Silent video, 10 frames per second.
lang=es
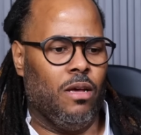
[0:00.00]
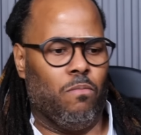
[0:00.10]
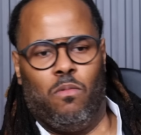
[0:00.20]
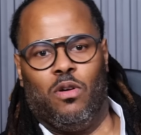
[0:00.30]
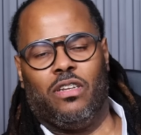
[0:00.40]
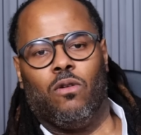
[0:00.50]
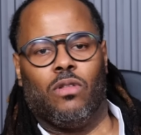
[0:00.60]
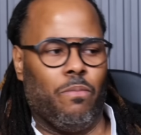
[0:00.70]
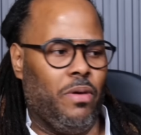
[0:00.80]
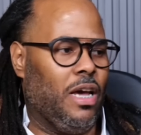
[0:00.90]
vamos a decirlo
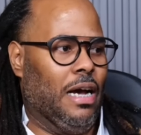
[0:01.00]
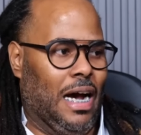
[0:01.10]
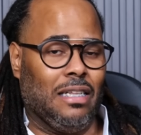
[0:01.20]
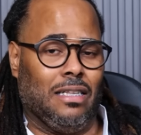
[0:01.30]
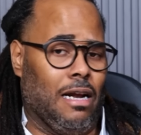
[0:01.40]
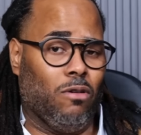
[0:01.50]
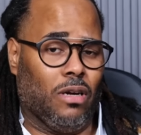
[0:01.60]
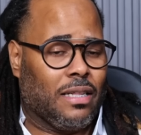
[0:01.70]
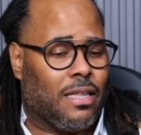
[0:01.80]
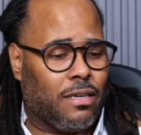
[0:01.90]
también hasta,
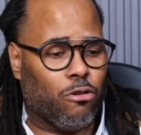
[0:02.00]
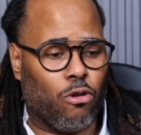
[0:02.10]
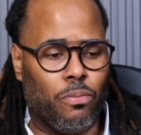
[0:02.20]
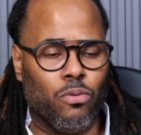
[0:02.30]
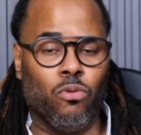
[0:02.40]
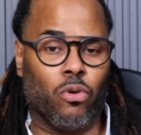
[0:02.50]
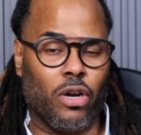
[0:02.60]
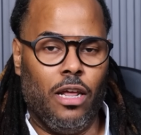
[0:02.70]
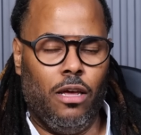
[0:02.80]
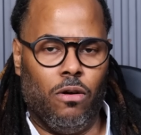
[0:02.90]
hasta cierto punto
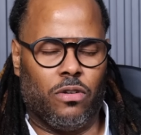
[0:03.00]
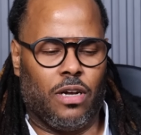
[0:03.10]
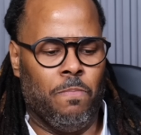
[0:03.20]
religiosa,